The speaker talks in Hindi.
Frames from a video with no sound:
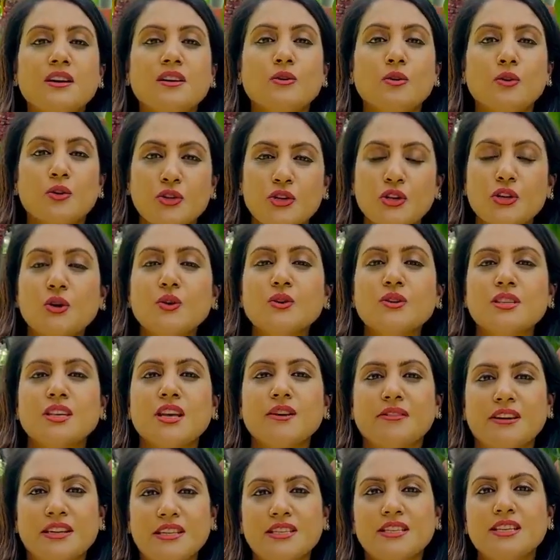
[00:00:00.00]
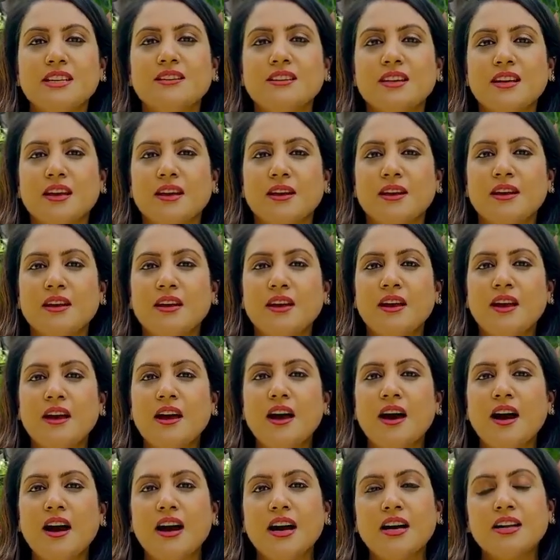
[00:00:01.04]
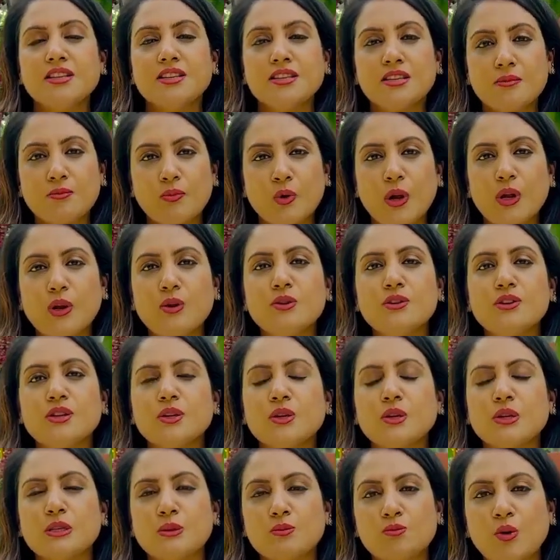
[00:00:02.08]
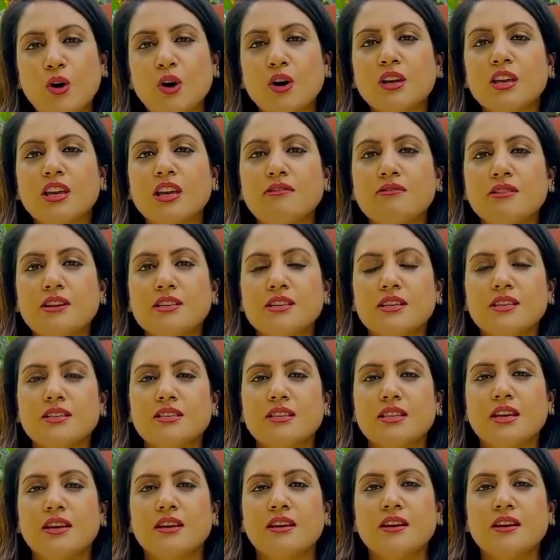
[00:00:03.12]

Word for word: खुशियों से वंचित हैं आज पोल्यूशन और स्मॉग की वजह से